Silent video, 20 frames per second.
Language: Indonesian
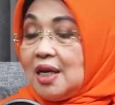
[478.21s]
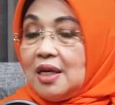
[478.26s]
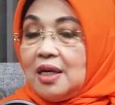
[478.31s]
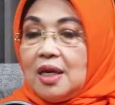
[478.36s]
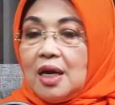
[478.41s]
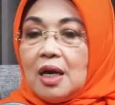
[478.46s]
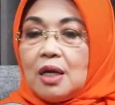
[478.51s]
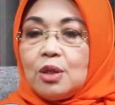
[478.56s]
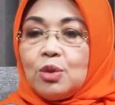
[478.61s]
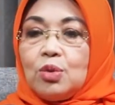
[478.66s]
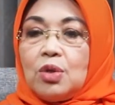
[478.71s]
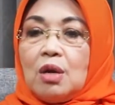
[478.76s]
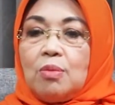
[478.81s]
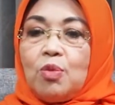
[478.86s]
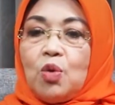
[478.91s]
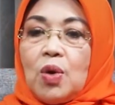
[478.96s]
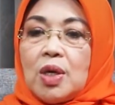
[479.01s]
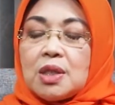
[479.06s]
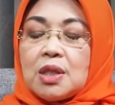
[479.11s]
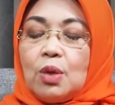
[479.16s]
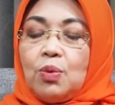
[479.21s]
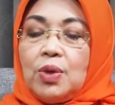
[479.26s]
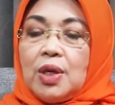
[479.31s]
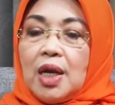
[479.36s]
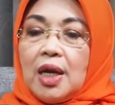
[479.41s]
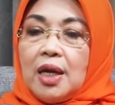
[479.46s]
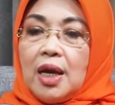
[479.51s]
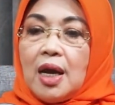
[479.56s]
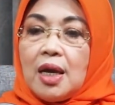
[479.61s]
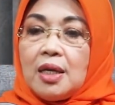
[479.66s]
dia sudah menguasai
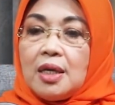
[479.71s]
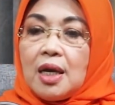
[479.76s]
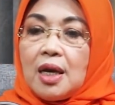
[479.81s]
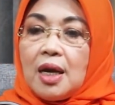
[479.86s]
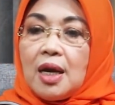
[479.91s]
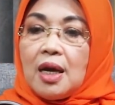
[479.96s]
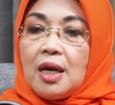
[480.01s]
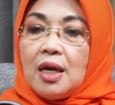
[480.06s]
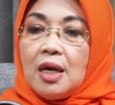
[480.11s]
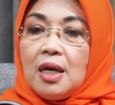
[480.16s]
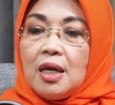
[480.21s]
wilayahnya.